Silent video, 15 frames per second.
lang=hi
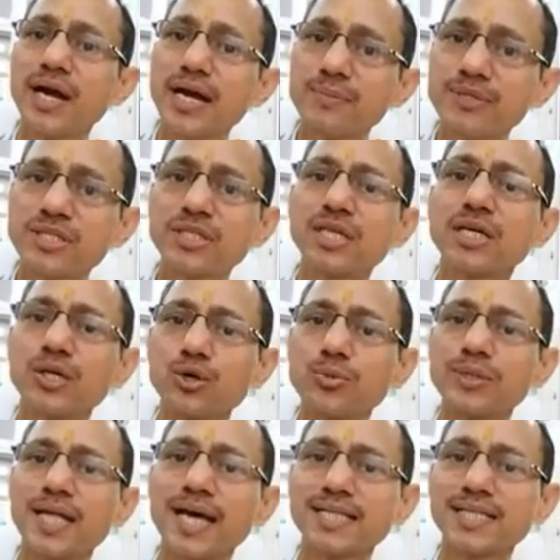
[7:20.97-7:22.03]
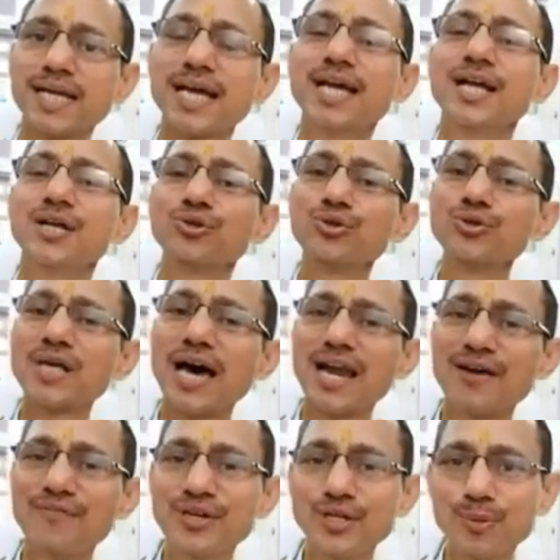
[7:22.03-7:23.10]
एडमिशन तक की नौबत आती है तो सारा
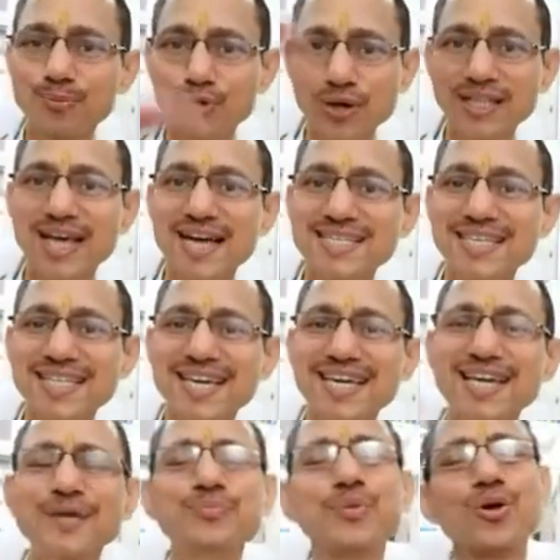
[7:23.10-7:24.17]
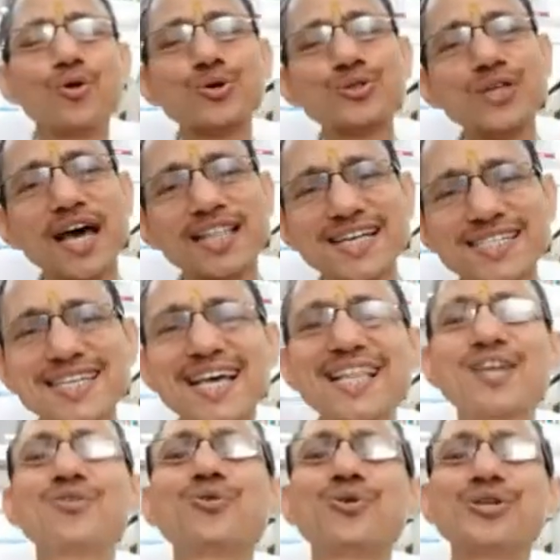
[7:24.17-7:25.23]
वीडियो पूरा ध्यान से देखें और ज्यादा से ज्यादा
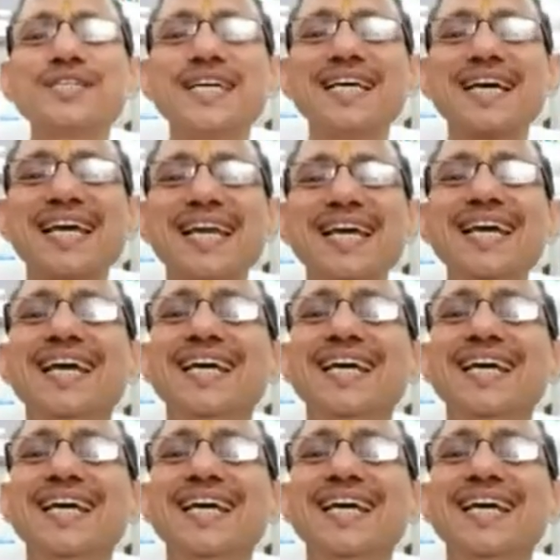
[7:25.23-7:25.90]
लोगों को शेयर करें